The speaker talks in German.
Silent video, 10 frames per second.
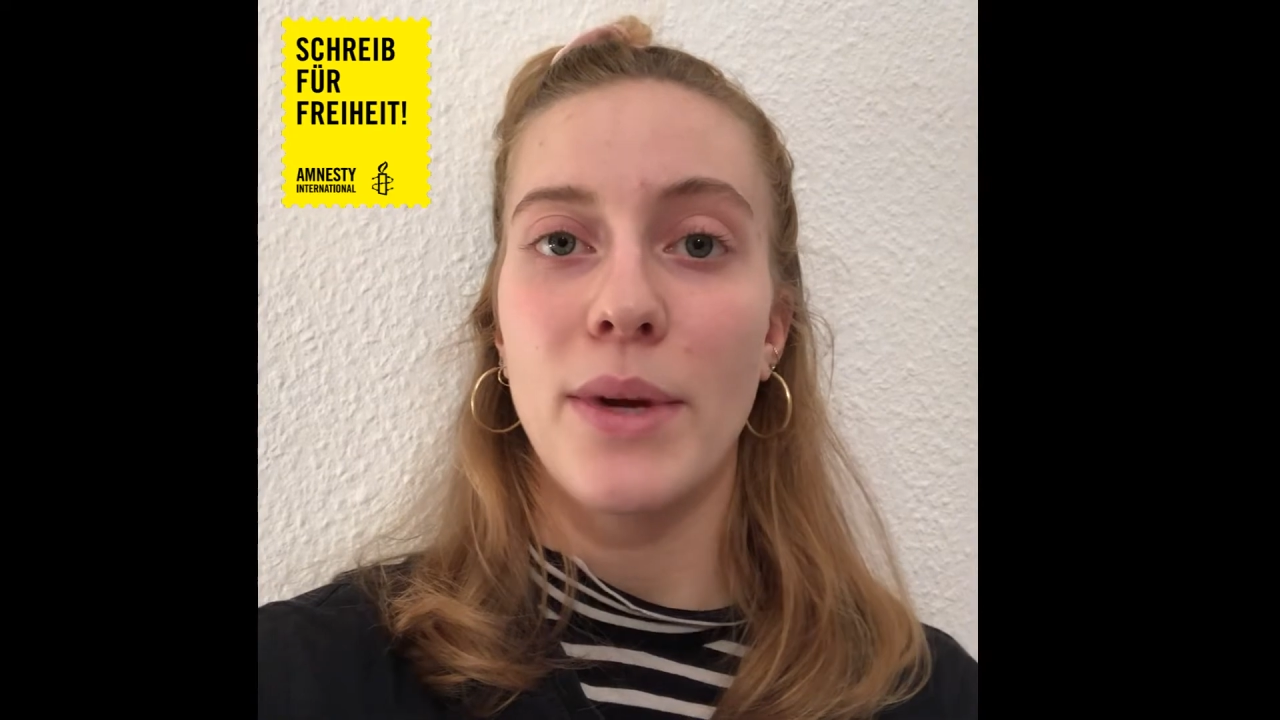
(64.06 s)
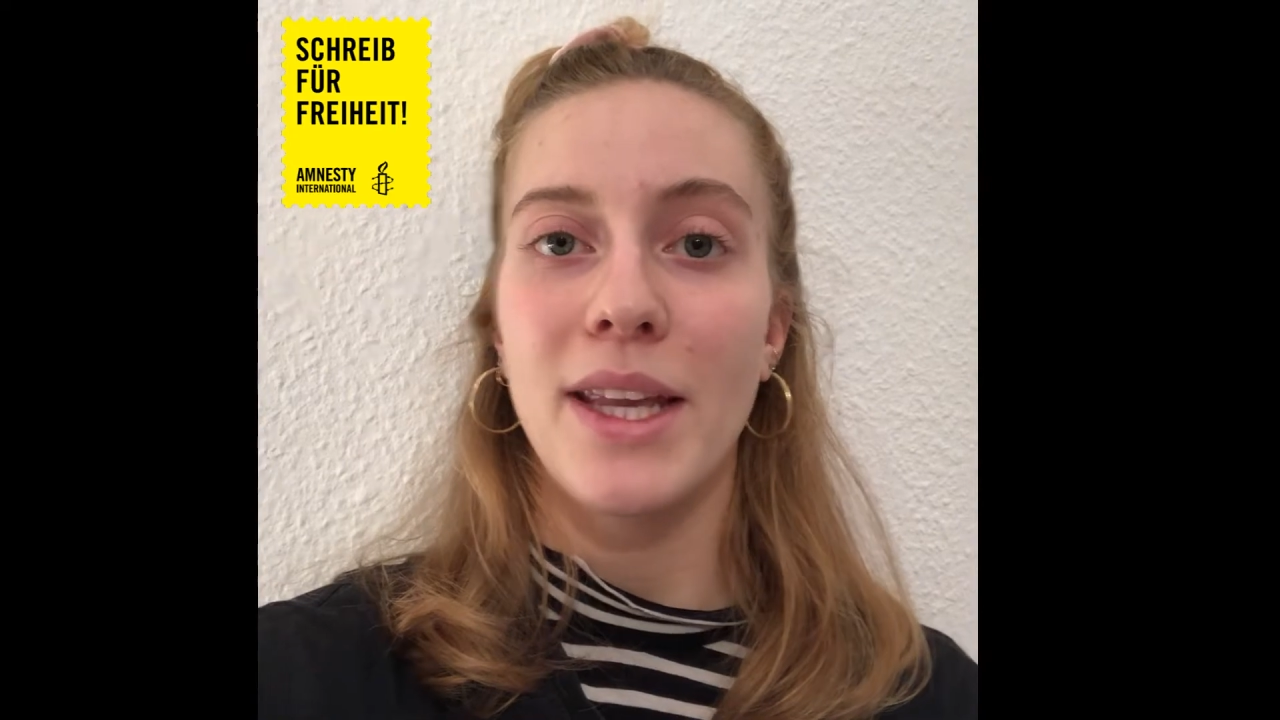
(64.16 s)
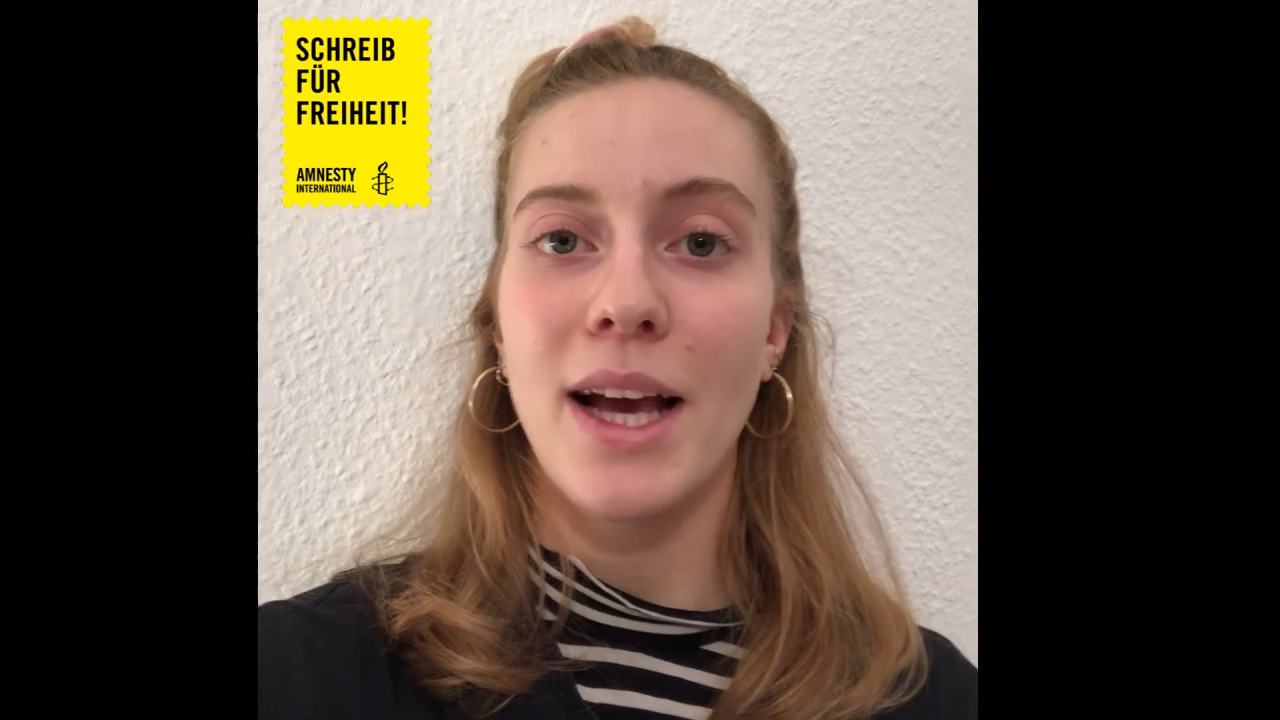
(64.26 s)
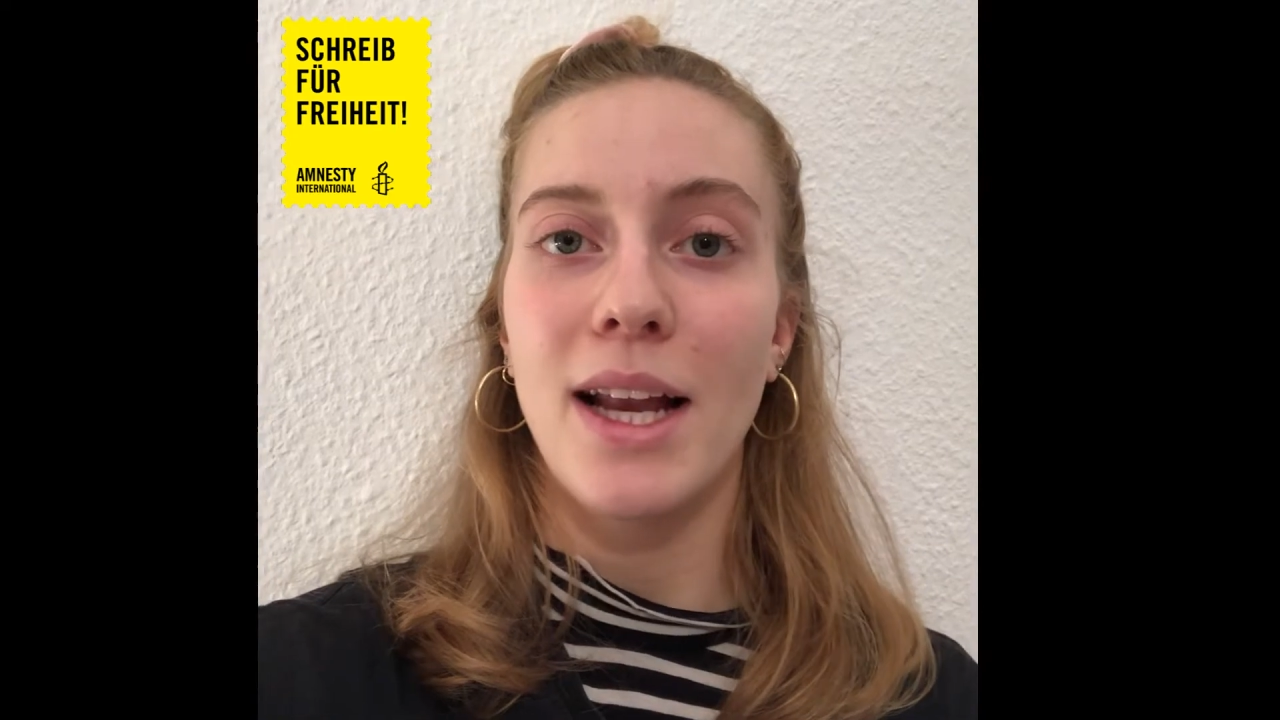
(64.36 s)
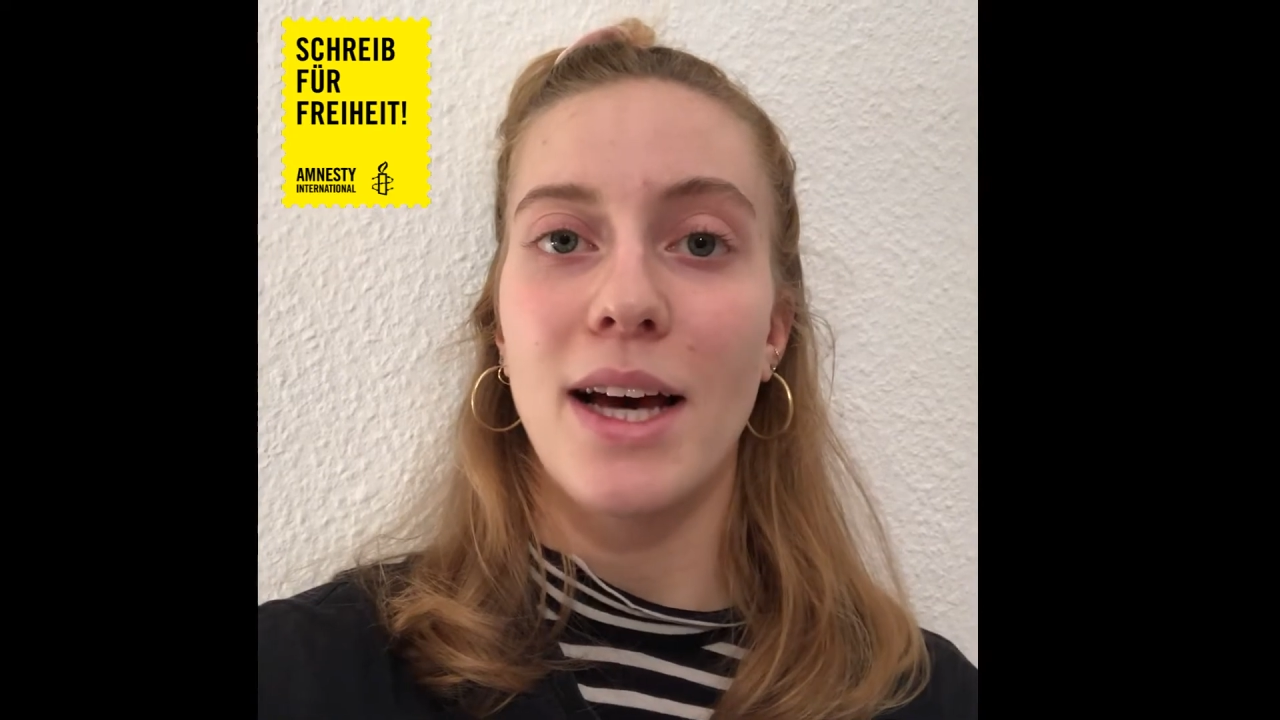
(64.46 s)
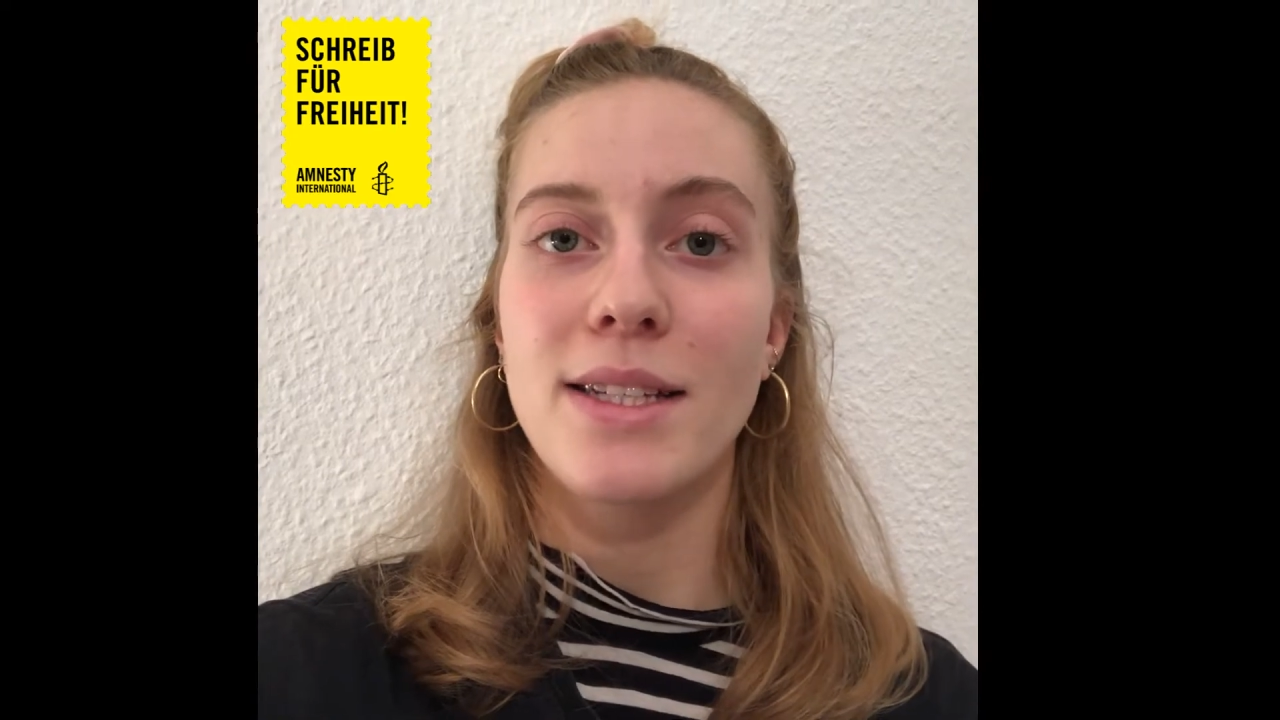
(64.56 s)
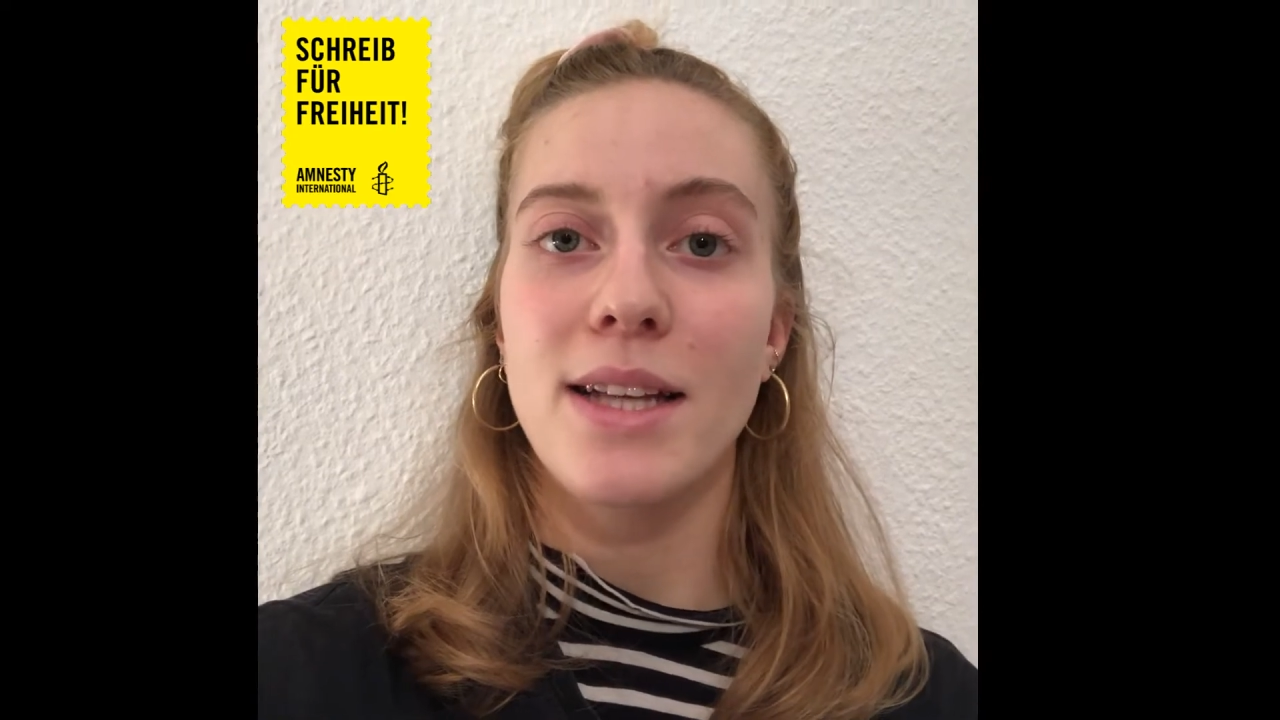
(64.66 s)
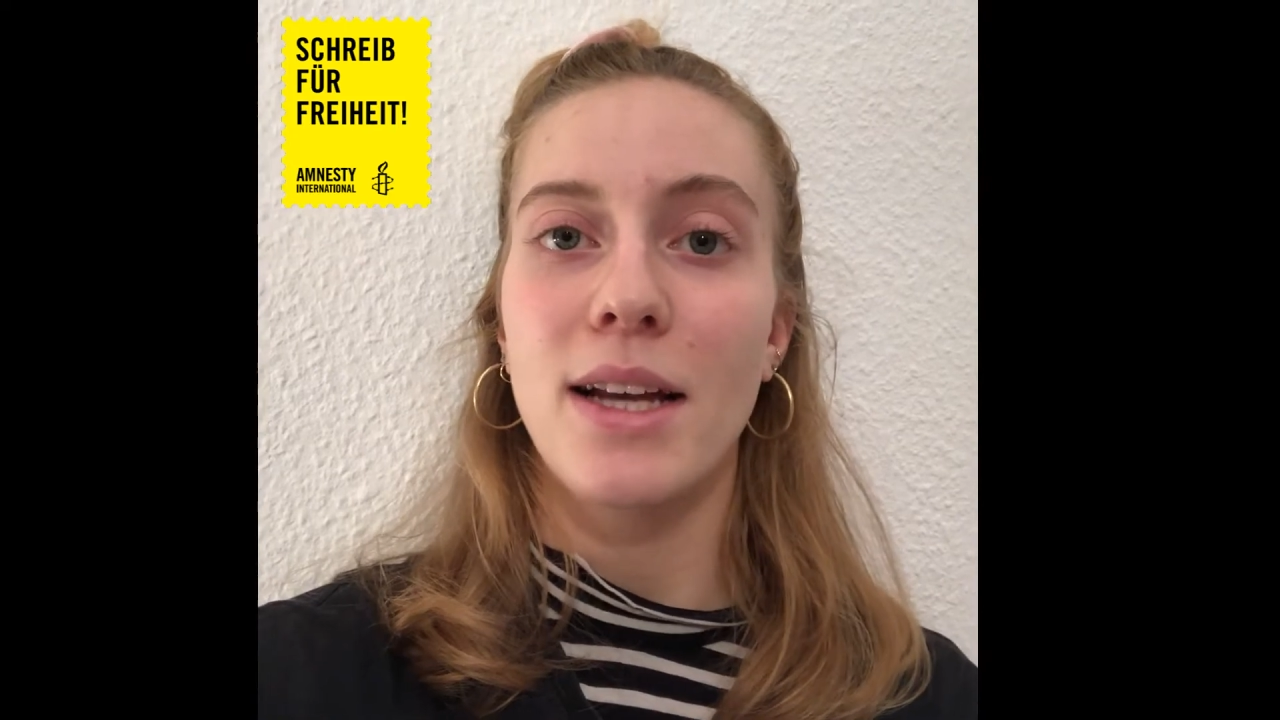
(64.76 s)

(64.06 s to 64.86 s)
Weniger Larsa